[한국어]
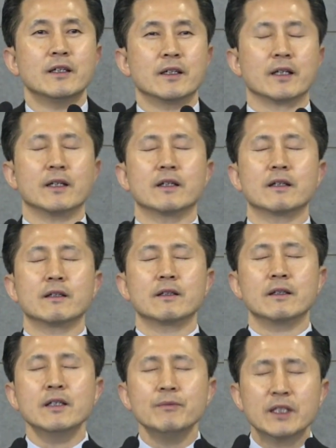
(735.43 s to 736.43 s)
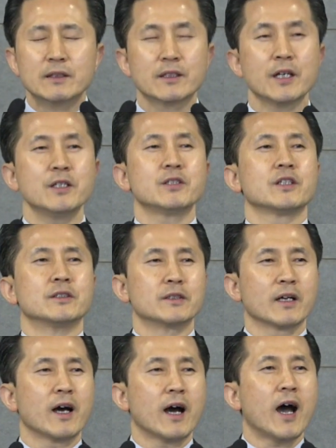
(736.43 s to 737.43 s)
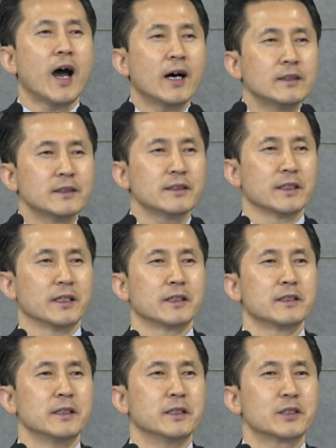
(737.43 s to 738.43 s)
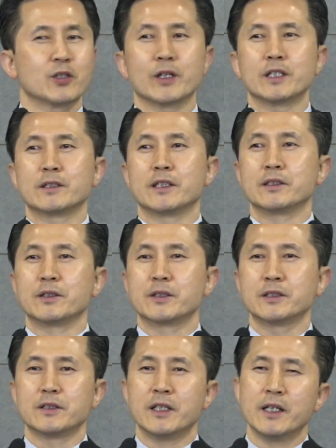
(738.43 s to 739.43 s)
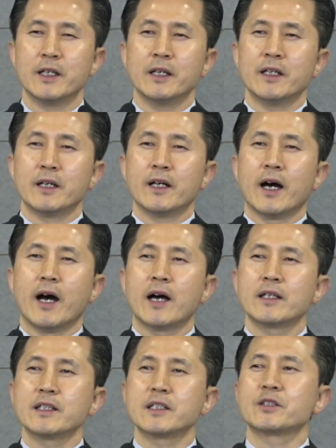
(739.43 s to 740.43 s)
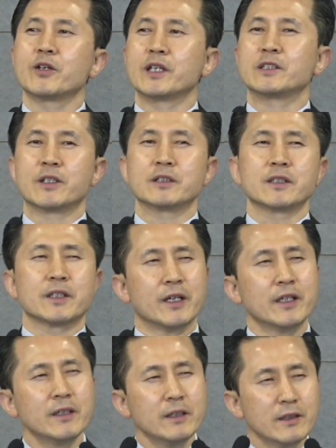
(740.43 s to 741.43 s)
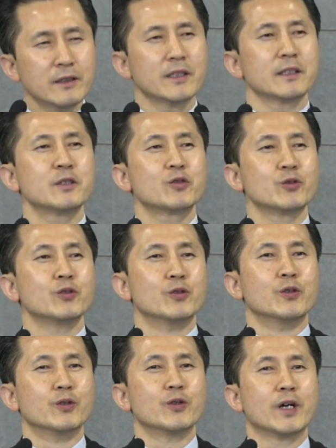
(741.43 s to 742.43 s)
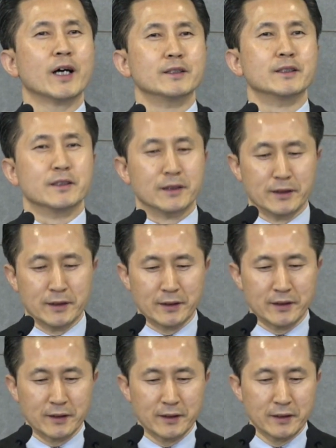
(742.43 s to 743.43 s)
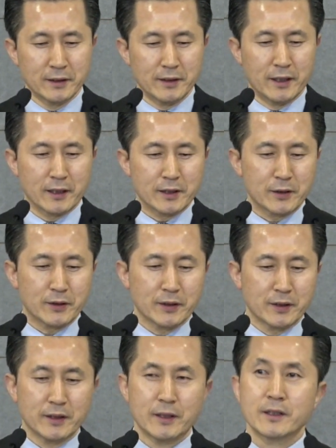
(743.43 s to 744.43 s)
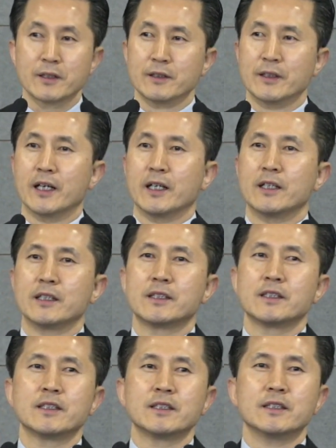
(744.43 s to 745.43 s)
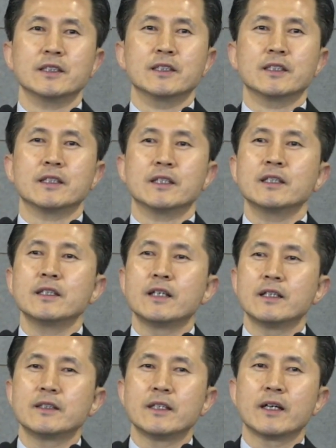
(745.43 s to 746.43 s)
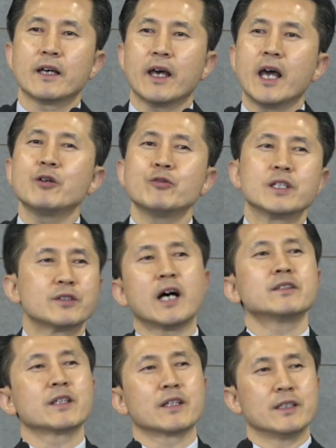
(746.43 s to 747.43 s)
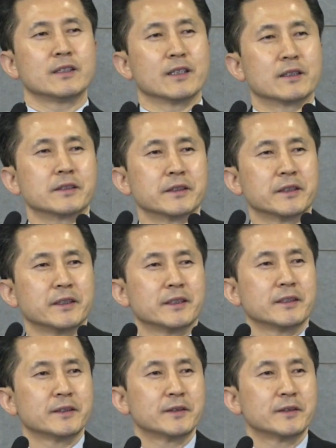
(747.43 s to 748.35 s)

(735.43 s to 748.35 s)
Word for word: 이게 리미테이션 한계를 정했다는 것은 하나님께서 정했다는 건 굉장히 중요한 이야기죠. 그러나 이 인간의 행위에도 한계가 있다는 거예요.